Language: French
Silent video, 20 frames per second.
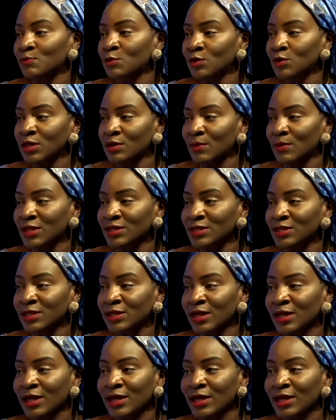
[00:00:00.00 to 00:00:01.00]

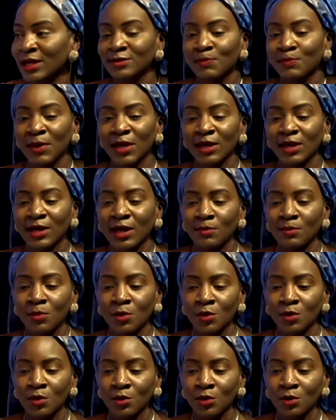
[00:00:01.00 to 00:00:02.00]
bioclimatique mhm. et l'aspect
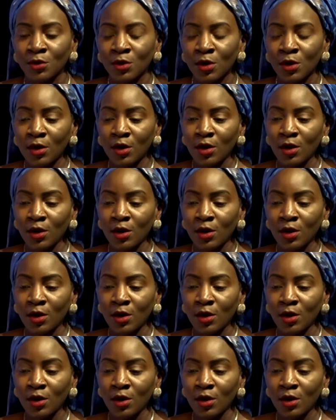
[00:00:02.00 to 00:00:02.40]
également euh,